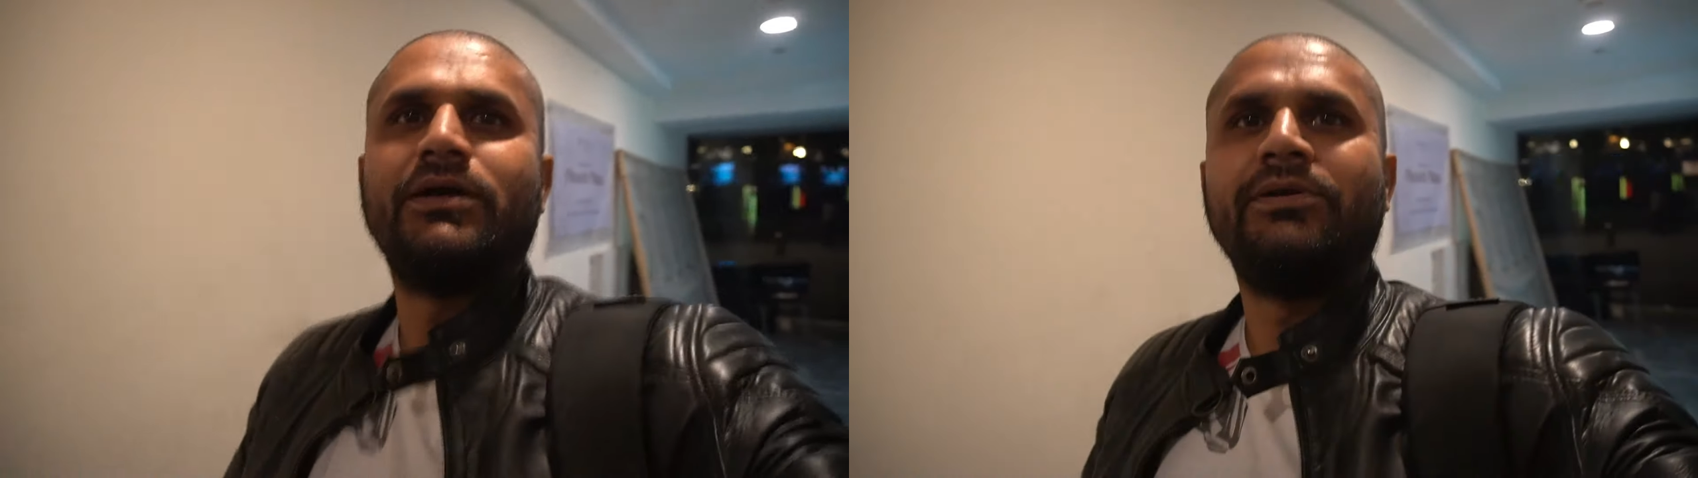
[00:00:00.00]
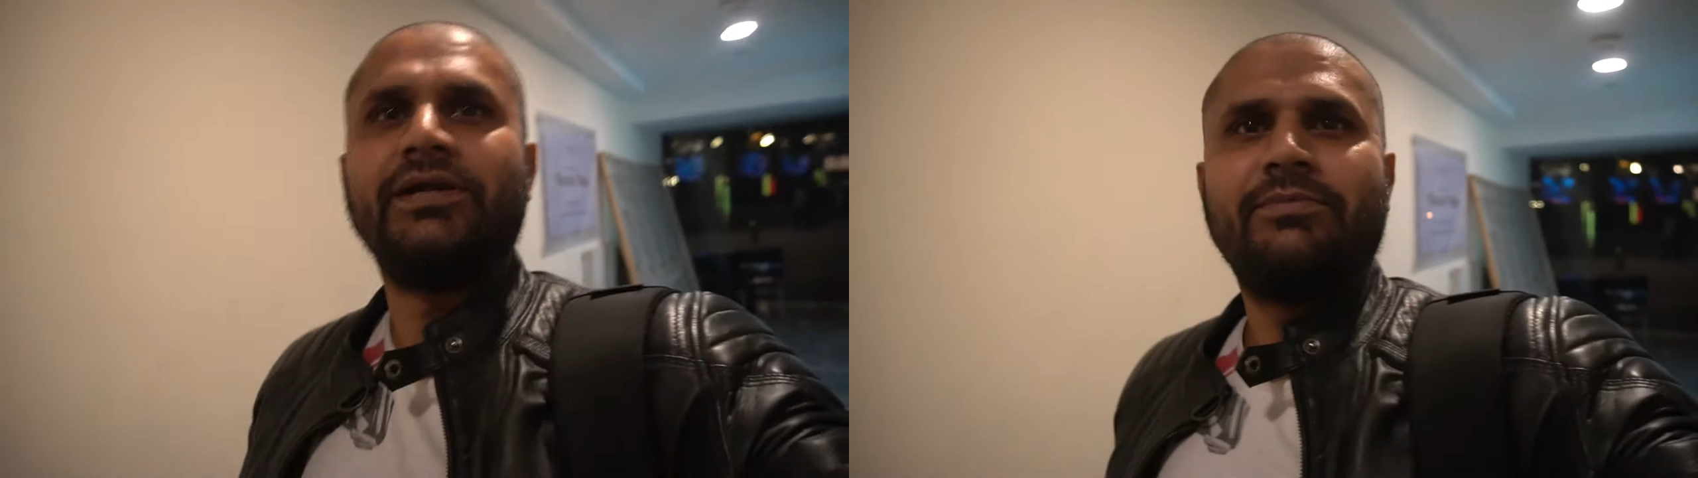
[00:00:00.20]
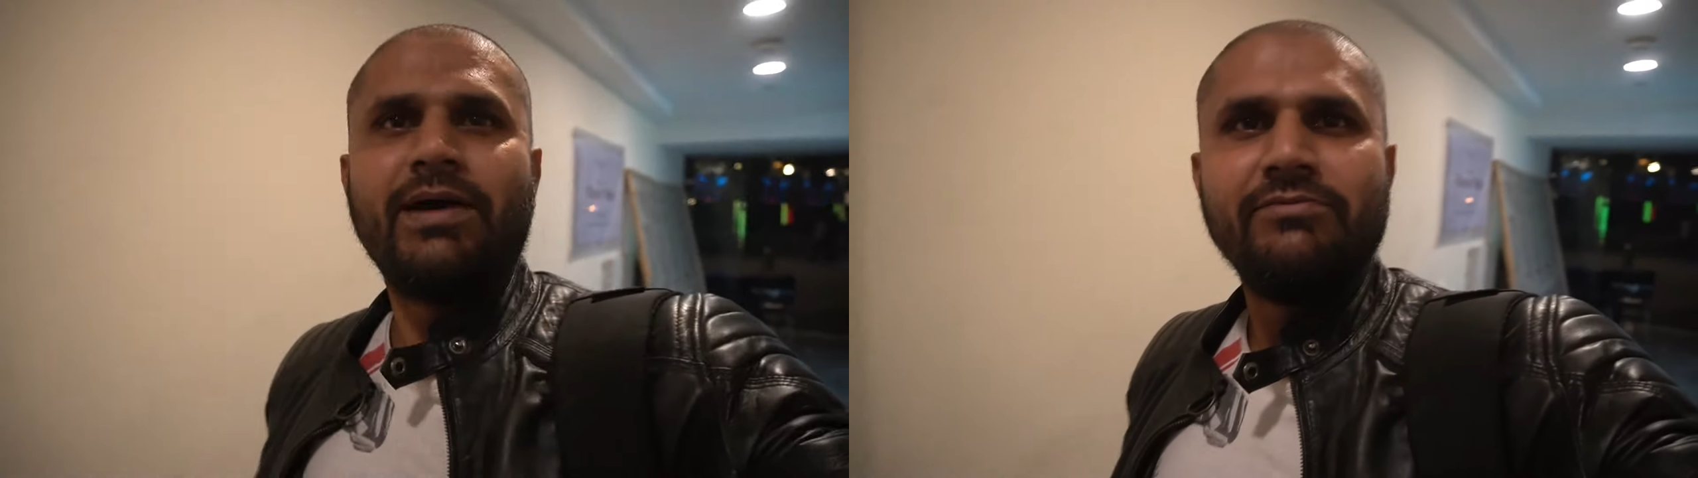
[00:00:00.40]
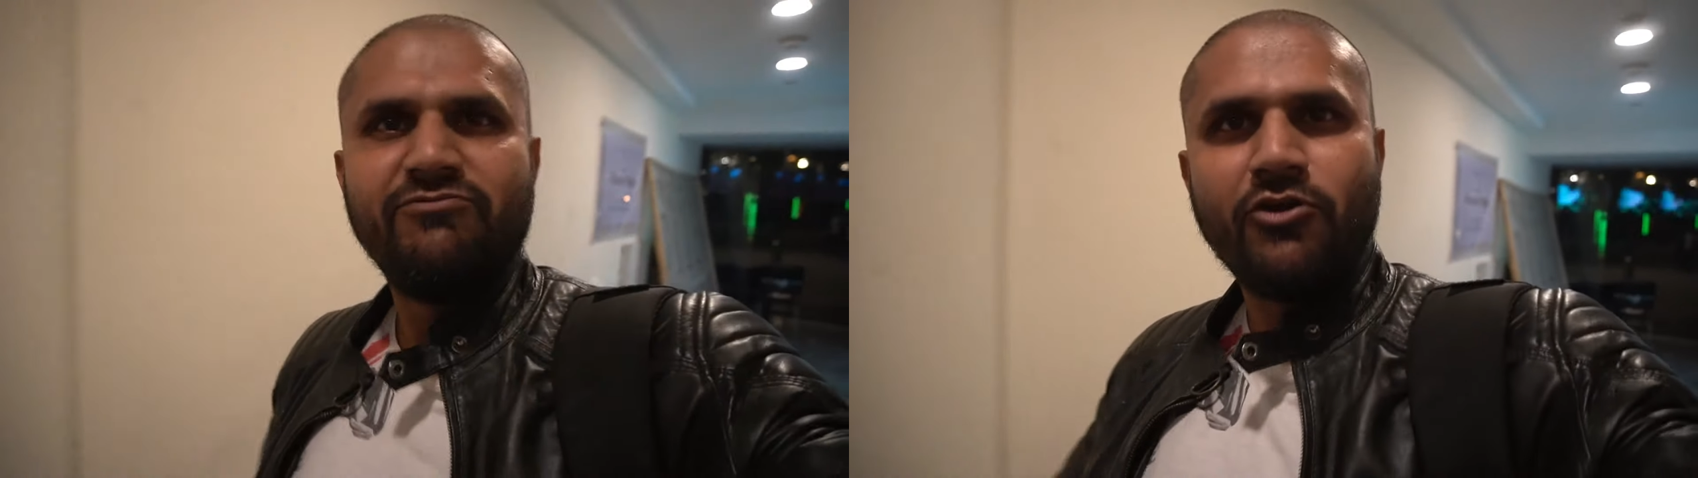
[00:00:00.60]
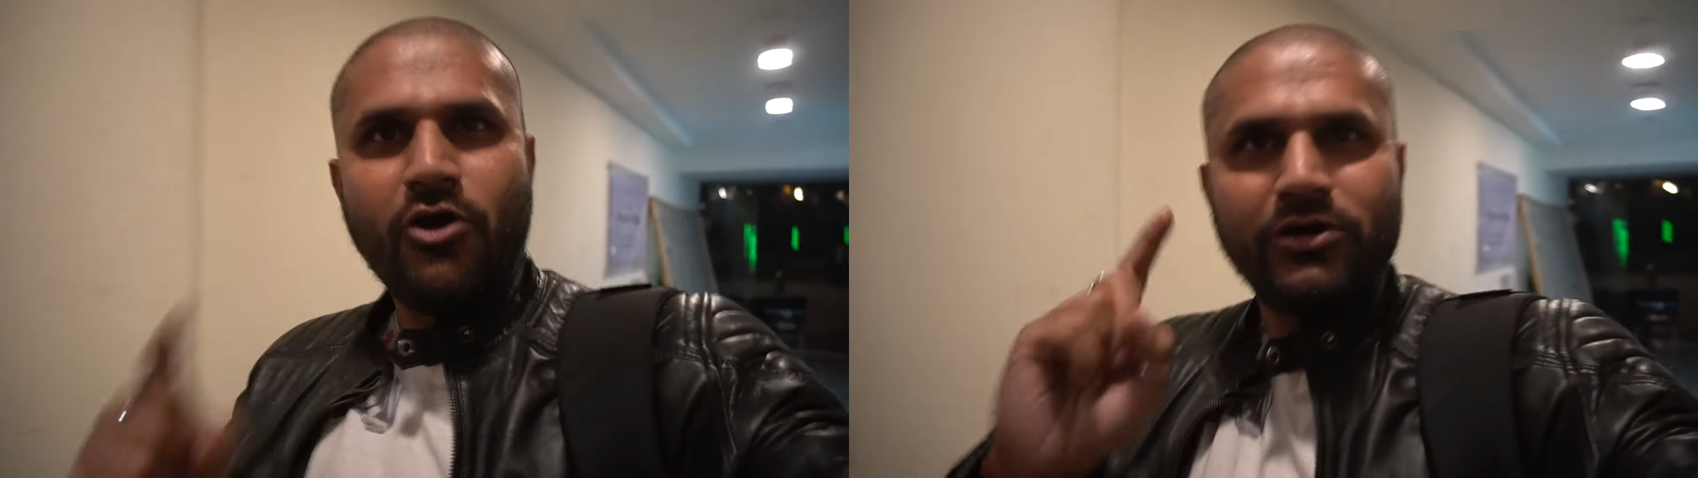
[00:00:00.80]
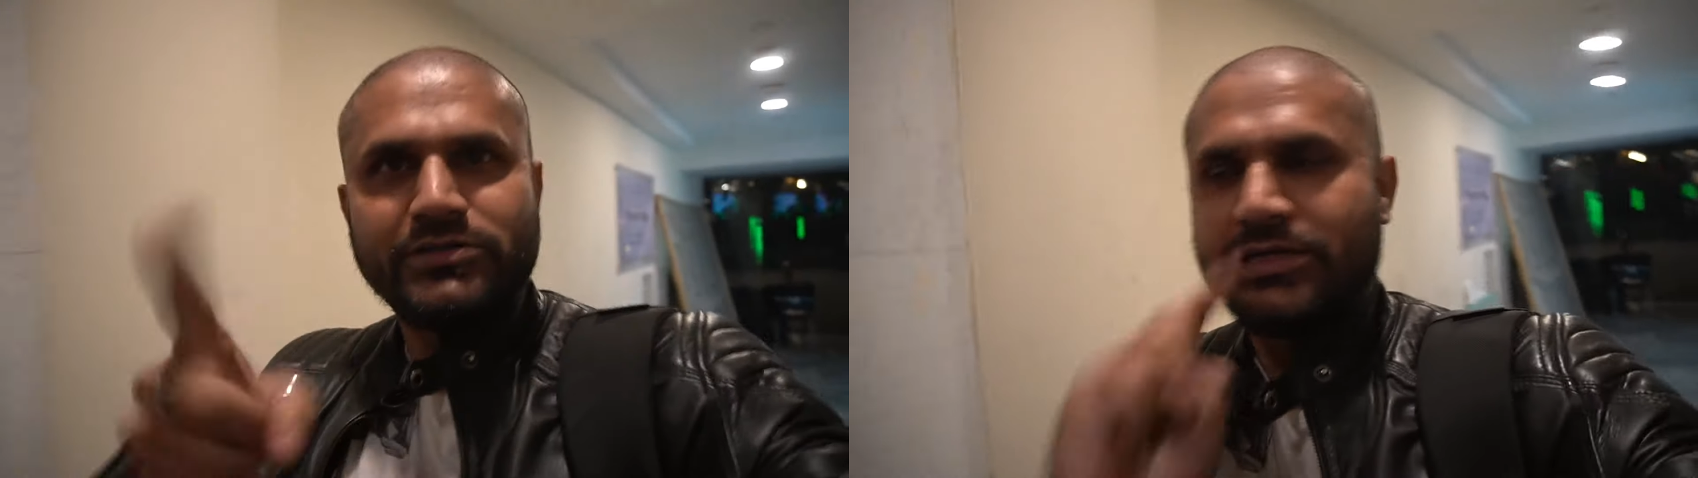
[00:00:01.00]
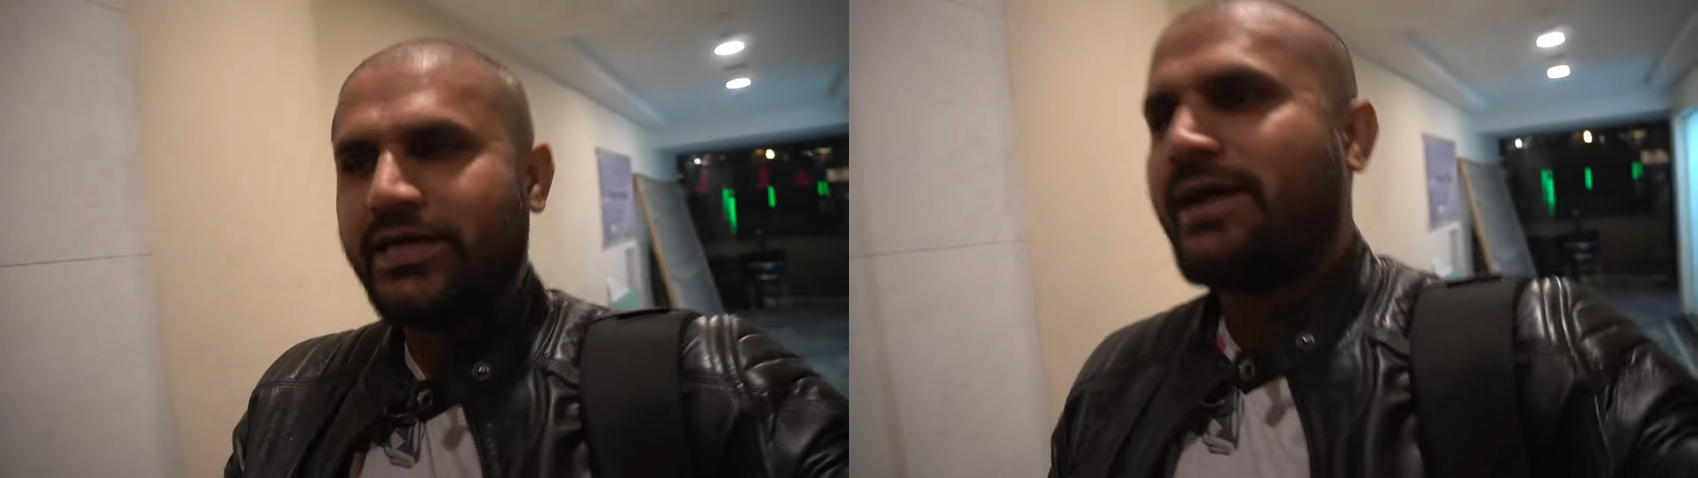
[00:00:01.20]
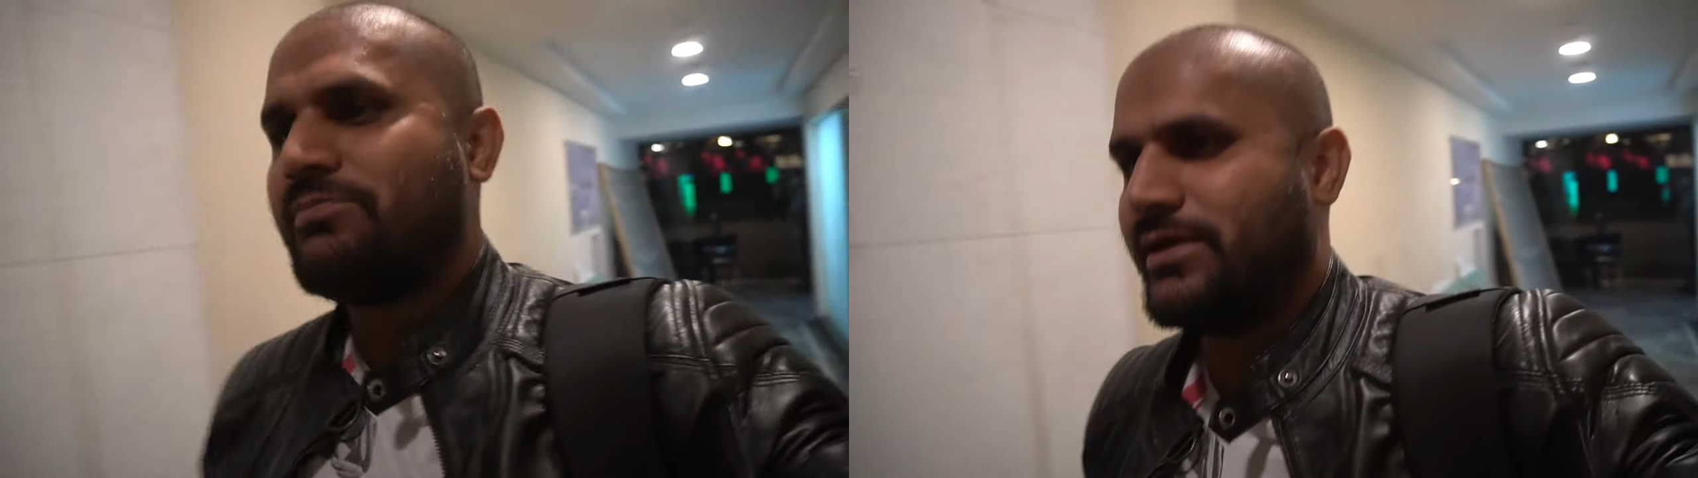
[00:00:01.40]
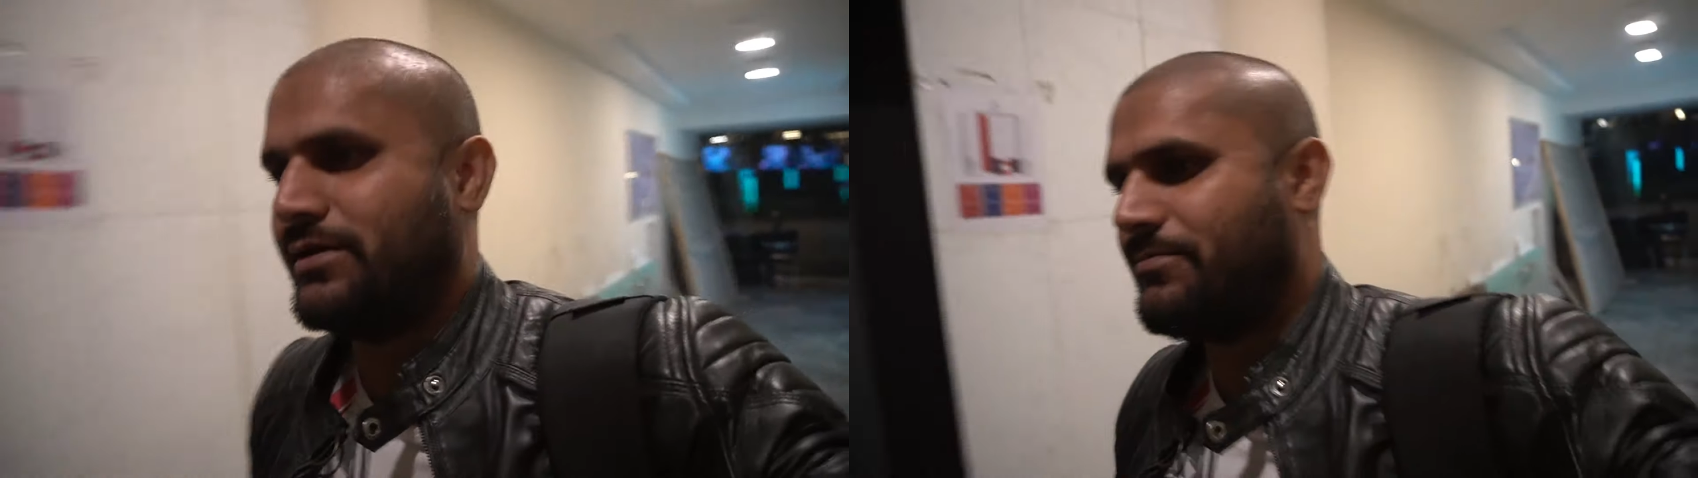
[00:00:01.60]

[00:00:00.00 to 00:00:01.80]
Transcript: कमेंट किया भाई ब्लॉग चाहिए आपके